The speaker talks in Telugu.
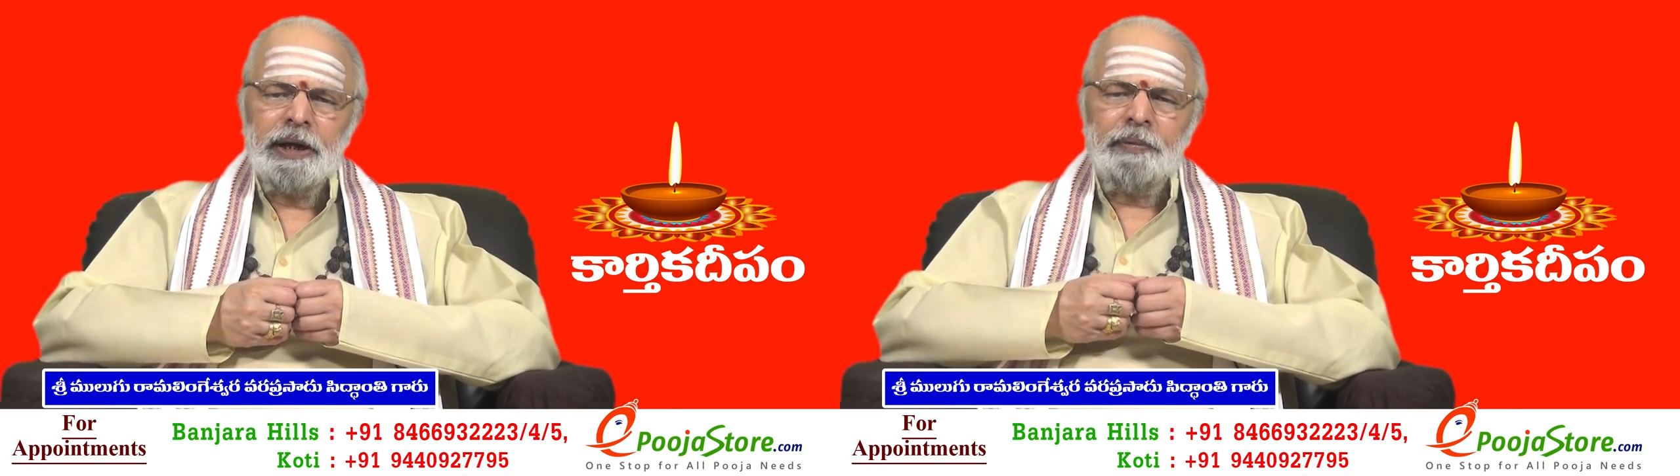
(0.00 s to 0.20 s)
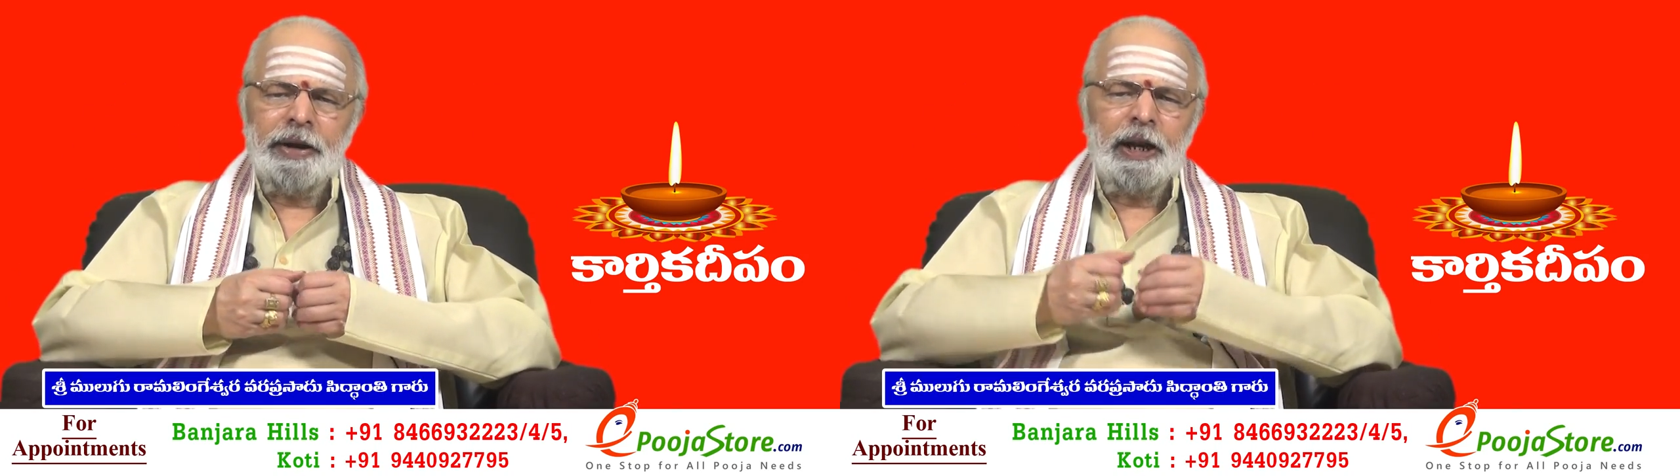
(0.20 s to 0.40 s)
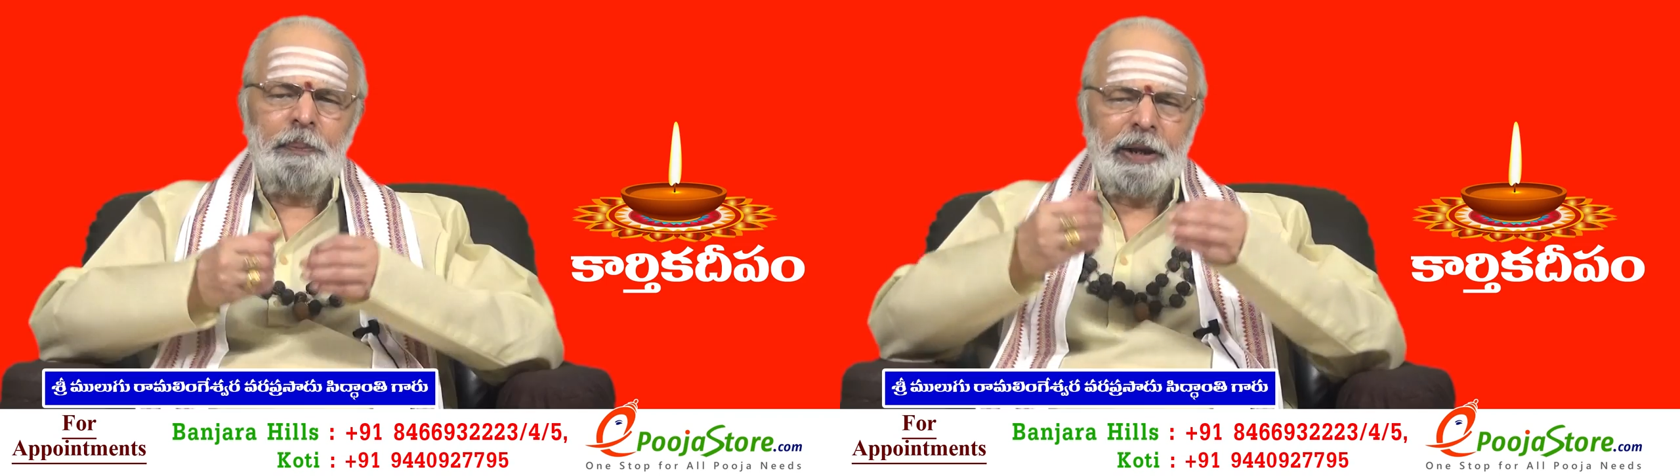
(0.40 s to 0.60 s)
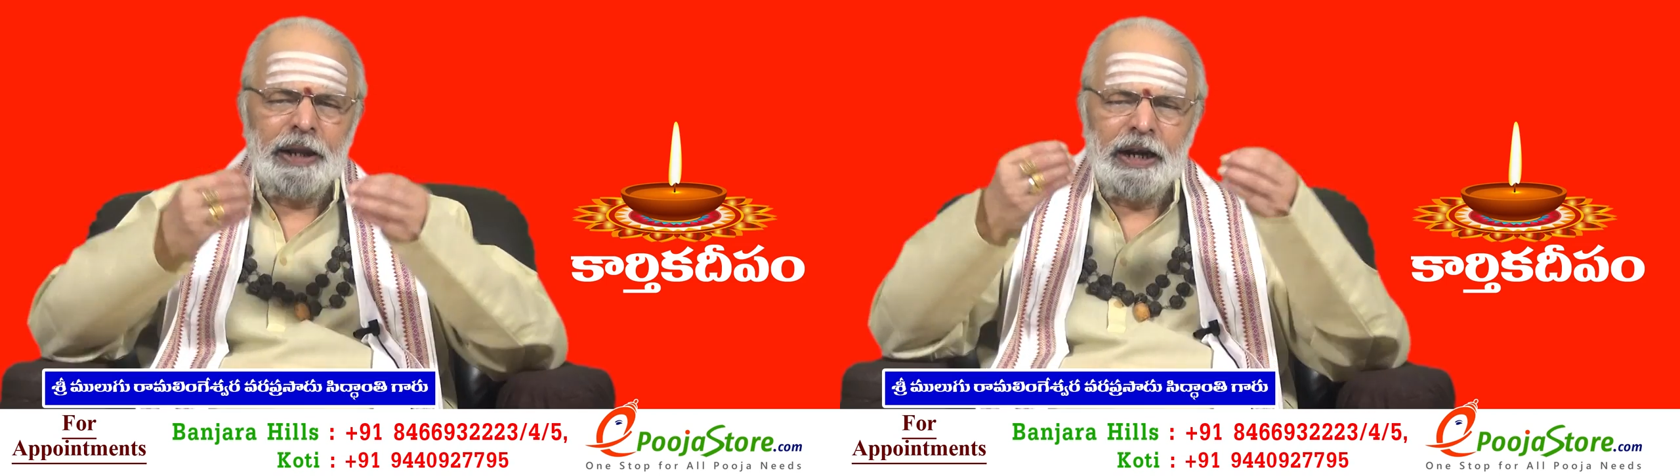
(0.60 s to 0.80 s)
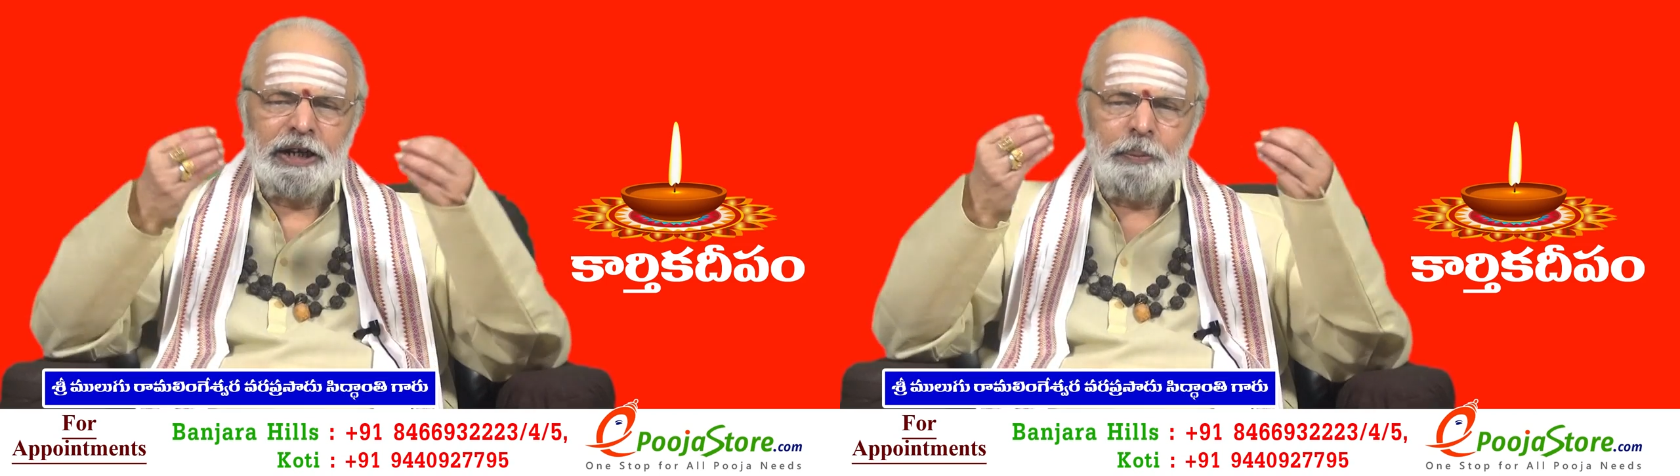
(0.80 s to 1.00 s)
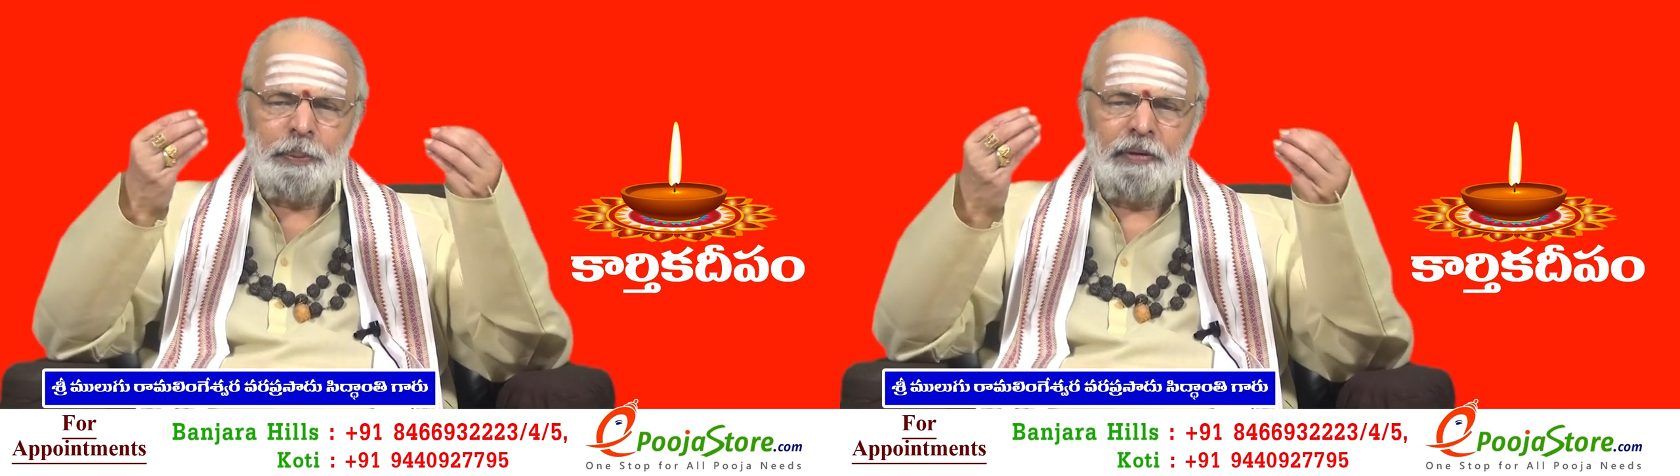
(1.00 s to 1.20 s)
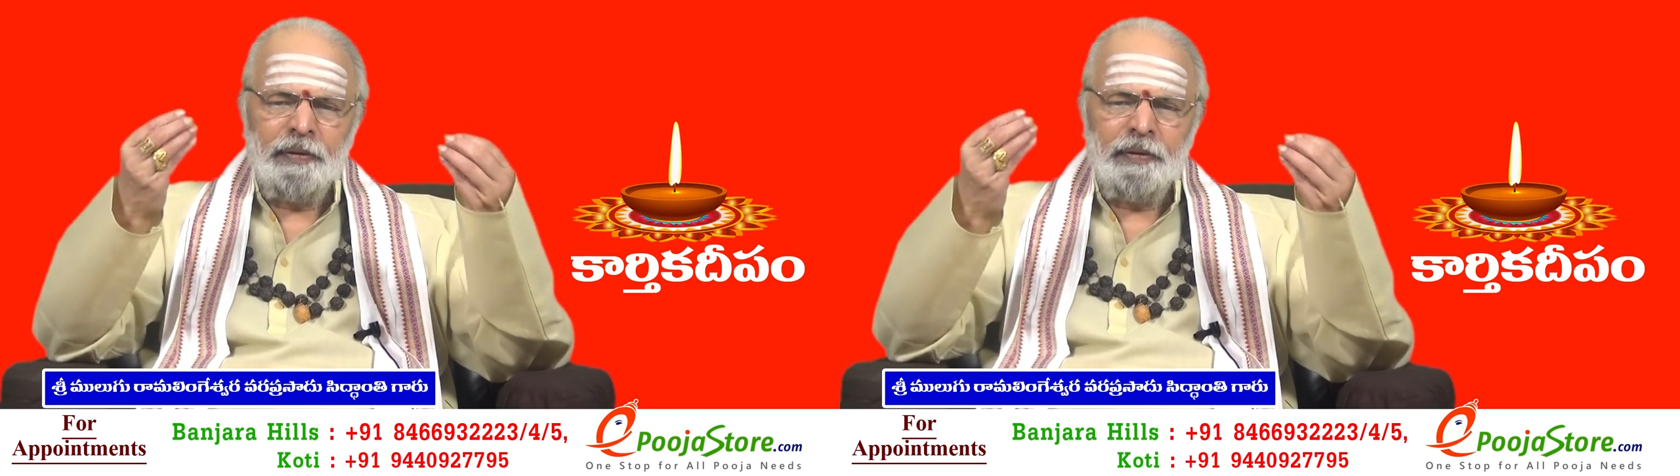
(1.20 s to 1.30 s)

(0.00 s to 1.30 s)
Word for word: ఇవన్నీ ప్రజలకు చెప్పడం